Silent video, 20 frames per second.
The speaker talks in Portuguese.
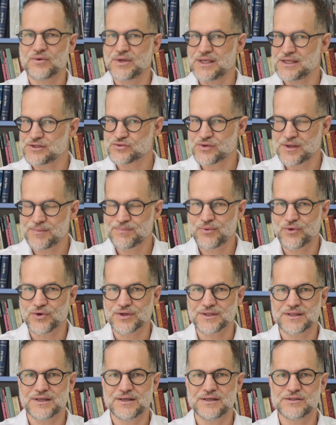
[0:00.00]
Isso é
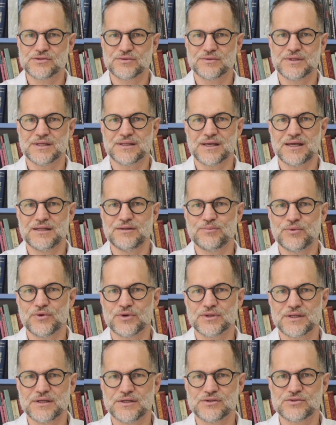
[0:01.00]
importante, é um detalhe
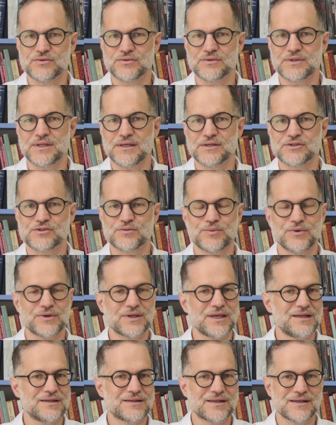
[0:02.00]
importante no texto,
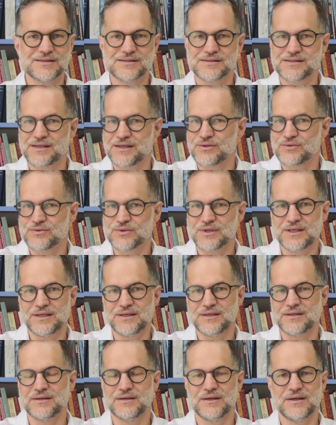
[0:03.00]
porque ele está dizendo
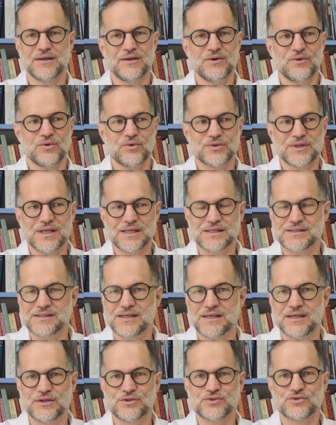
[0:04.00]
que o
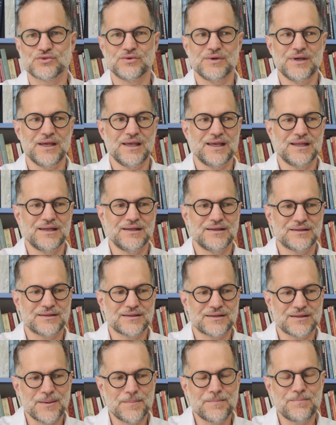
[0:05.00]
desejo,
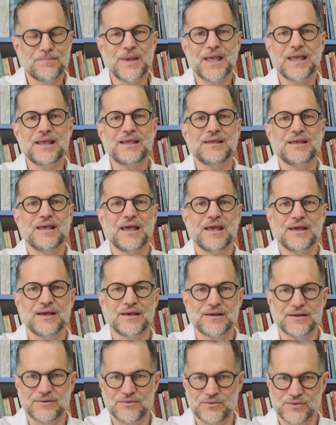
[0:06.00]
ele também
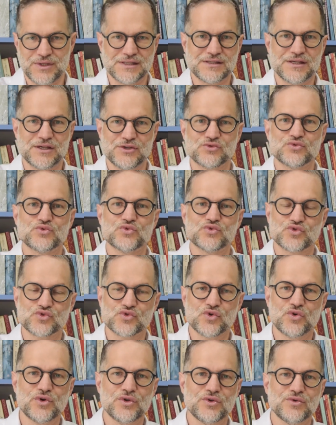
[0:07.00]
é o desejo no
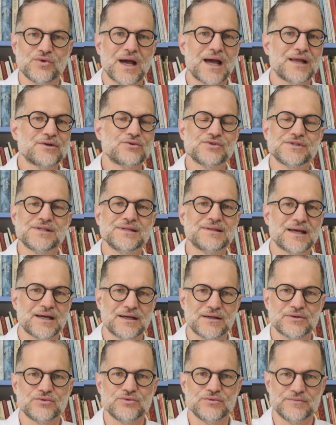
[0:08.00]
sonho
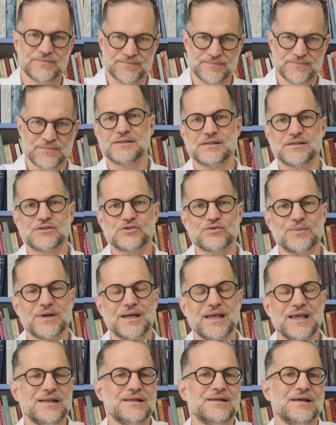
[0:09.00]
alucinado. Existe uma
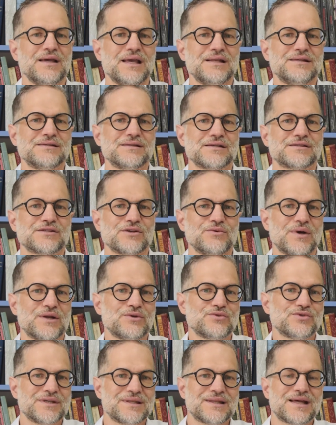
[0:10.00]
realização
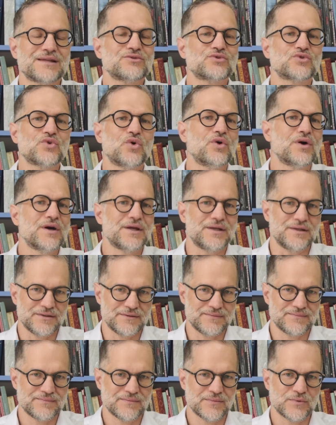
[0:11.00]

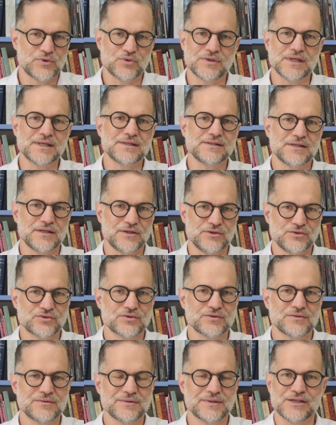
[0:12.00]
alucinatória do
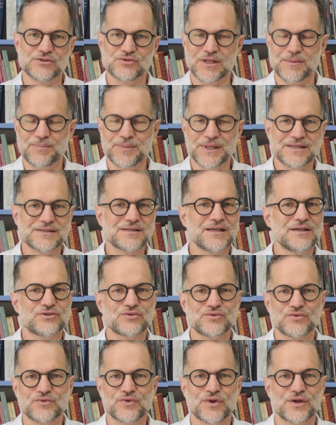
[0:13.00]
desejo. Isso está
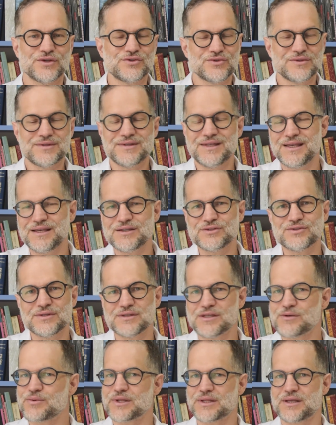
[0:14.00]
presente no Freud desde a
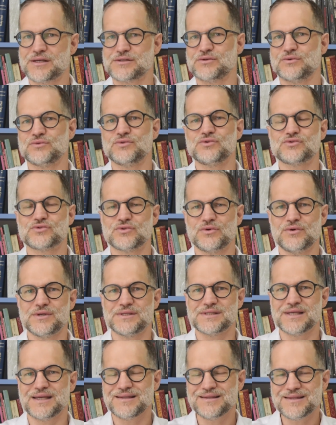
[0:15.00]
interpretação dos
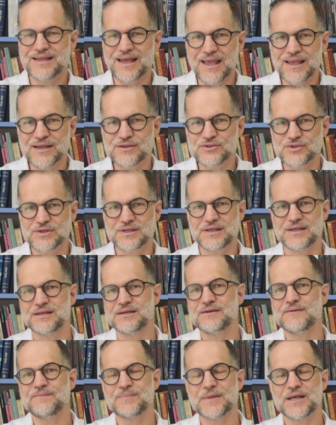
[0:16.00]
sonhos, a ideia de
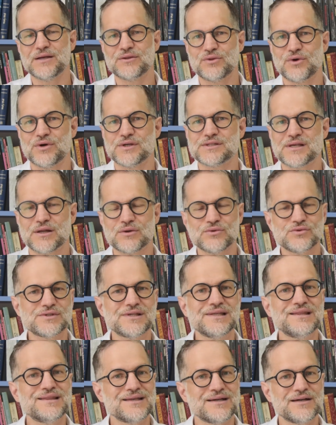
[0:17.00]
que nós
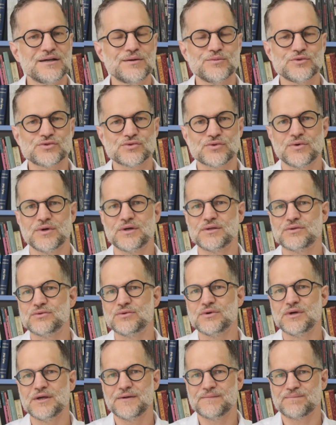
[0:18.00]
alucinamos
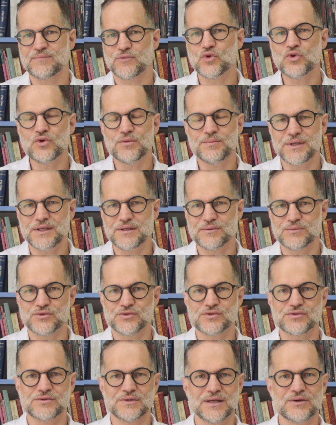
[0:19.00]
quando
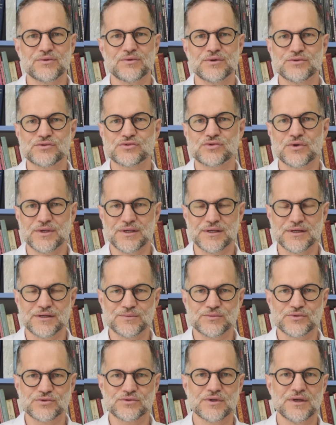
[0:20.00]
dormimos, né, quando
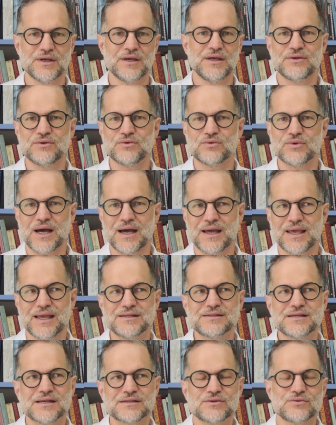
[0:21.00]
sonhamos. E a
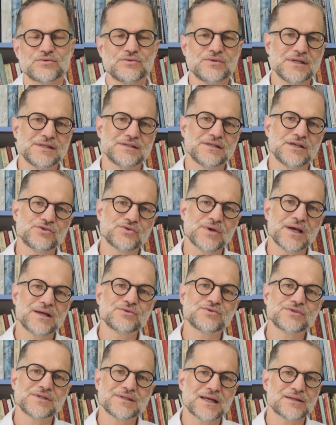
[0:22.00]
realização do desejo é
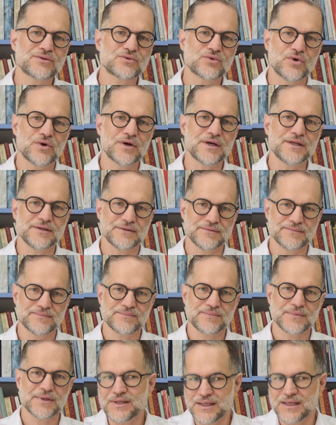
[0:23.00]
alucinatória.
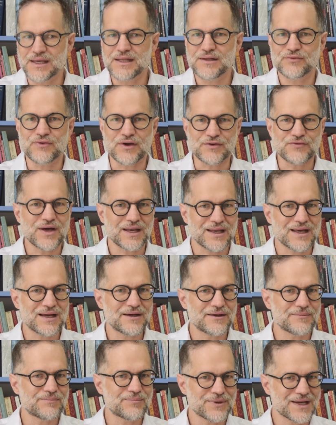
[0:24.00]
E ele vai
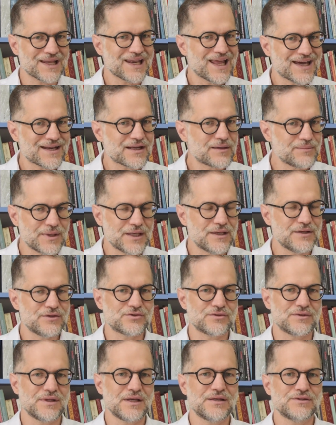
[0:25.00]
falar
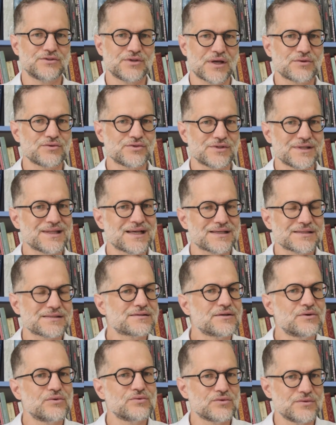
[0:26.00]
claramente né, de
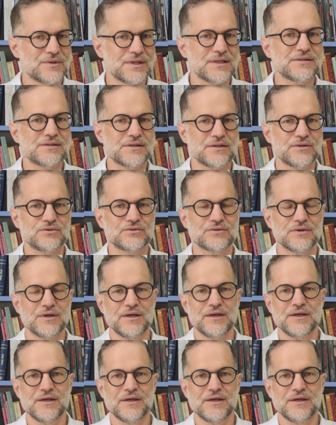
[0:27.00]
alucinação do desejo.